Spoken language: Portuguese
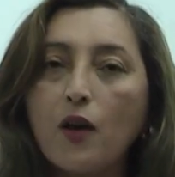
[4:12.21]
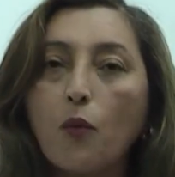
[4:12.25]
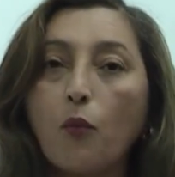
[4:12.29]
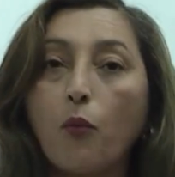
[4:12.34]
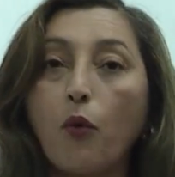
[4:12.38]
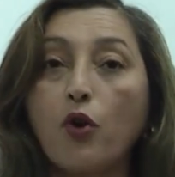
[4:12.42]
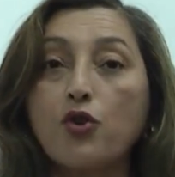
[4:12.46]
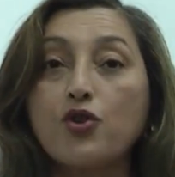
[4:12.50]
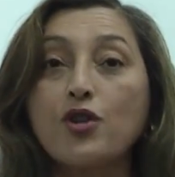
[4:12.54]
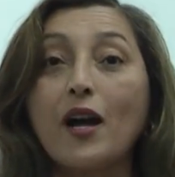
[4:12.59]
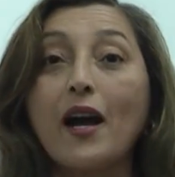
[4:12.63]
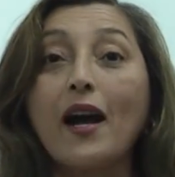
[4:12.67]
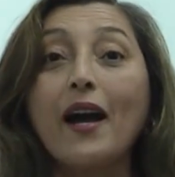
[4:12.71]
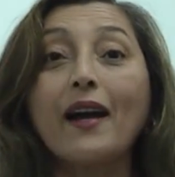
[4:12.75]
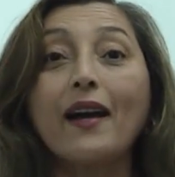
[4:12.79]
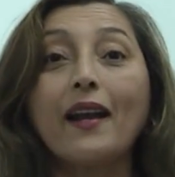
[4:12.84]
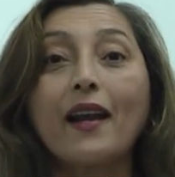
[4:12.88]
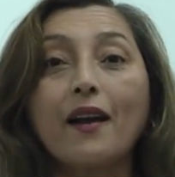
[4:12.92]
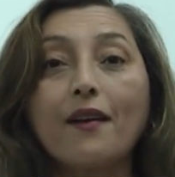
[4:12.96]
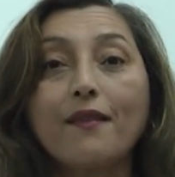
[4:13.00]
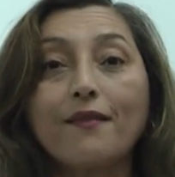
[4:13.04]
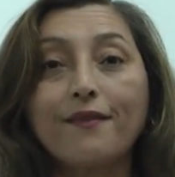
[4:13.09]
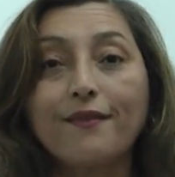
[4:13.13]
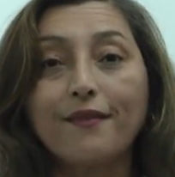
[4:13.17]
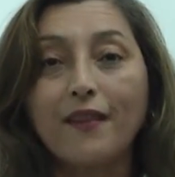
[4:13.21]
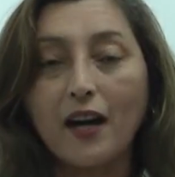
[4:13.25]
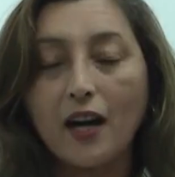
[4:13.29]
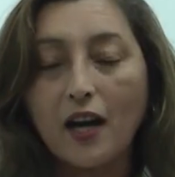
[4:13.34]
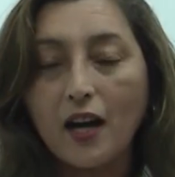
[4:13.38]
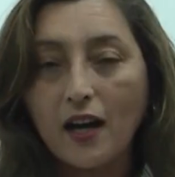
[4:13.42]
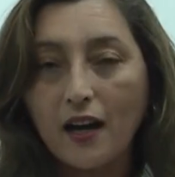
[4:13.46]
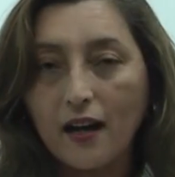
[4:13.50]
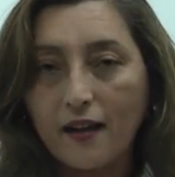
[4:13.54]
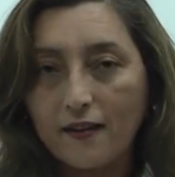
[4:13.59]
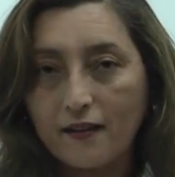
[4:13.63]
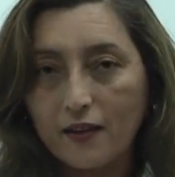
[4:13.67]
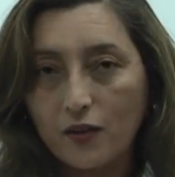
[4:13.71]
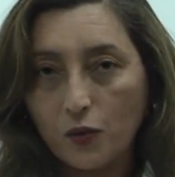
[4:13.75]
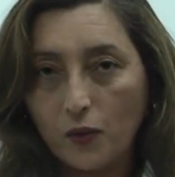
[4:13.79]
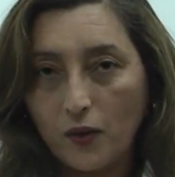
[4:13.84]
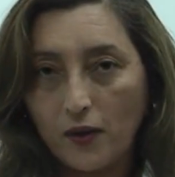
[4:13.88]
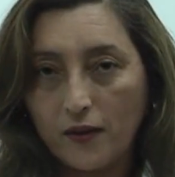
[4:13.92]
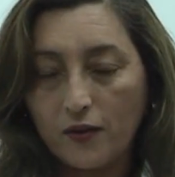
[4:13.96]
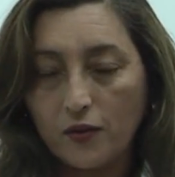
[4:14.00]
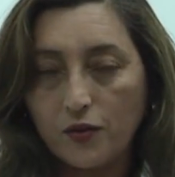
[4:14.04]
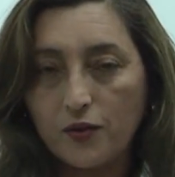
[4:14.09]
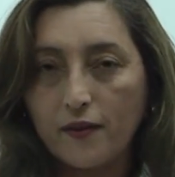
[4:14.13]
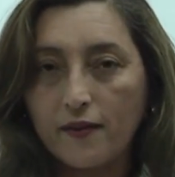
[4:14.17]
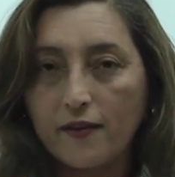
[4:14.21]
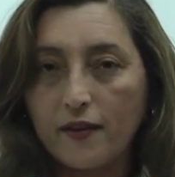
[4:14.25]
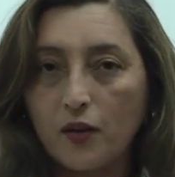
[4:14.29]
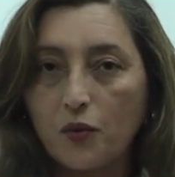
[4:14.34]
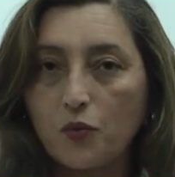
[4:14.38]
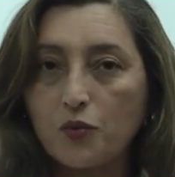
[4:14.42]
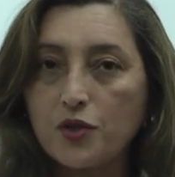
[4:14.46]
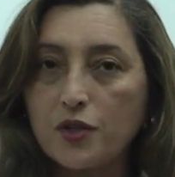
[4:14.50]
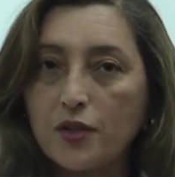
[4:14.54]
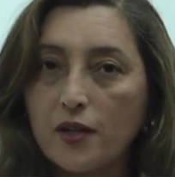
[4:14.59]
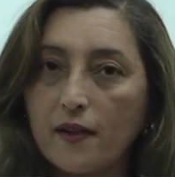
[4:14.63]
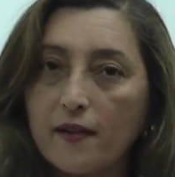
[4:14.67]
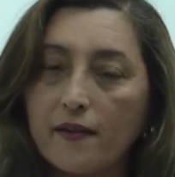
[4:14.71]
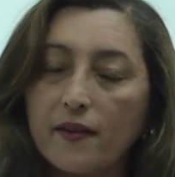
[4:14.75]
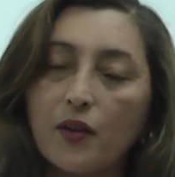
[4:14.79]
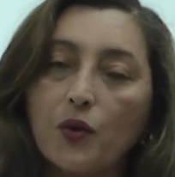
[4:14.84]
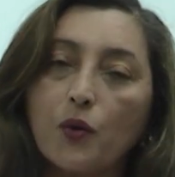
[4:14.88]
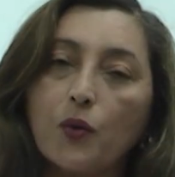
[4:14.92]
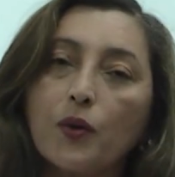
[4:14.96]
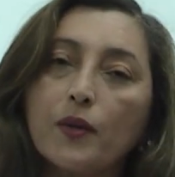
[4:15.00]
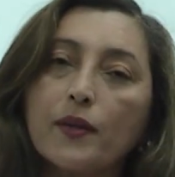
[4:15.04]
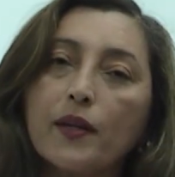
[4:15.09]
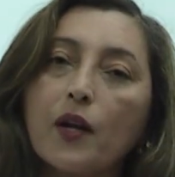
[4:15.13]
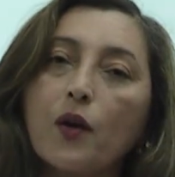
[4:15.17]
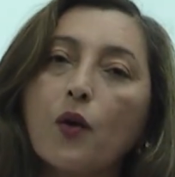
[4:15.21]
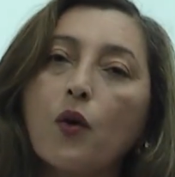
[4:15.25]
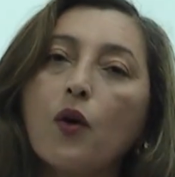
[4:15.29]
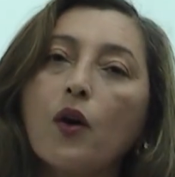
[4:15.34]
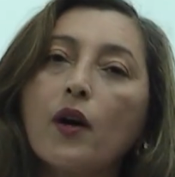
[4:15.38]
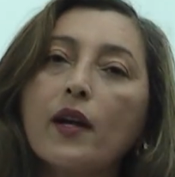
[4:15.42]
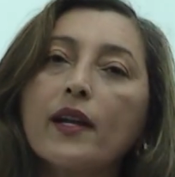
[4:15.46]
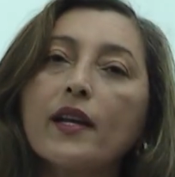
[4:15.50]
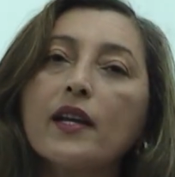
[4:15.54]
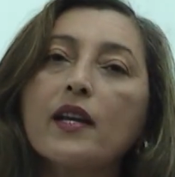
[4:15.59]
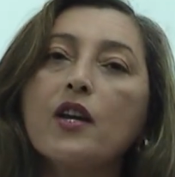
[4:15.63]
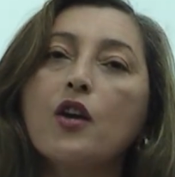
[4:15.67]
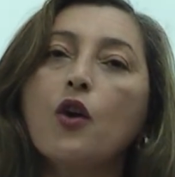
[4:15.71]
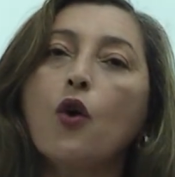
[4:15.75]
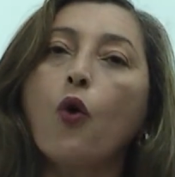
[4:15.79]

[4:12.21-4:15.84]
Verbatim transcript: pode agravar a situação de saúde que ele se encontra agora